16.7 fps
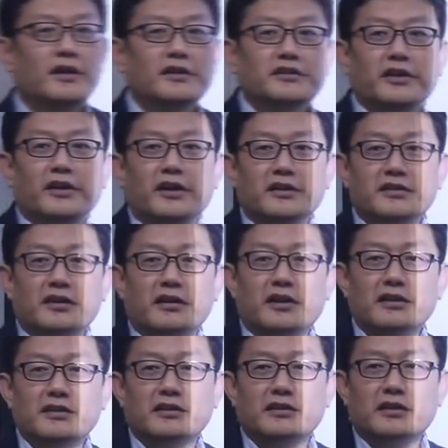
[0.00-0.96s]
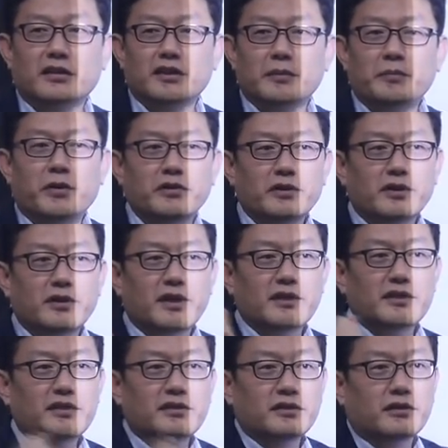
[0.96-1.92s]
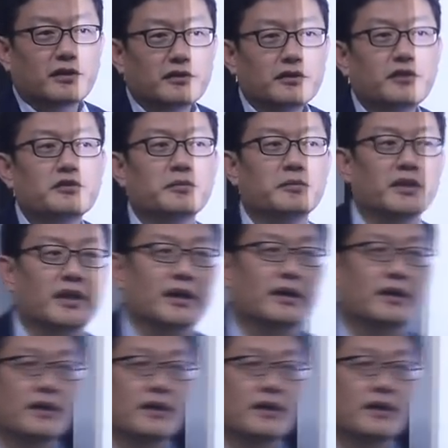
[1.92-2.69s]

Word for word: 서양 철학자들한테 번역까지 해서 건네줍니다.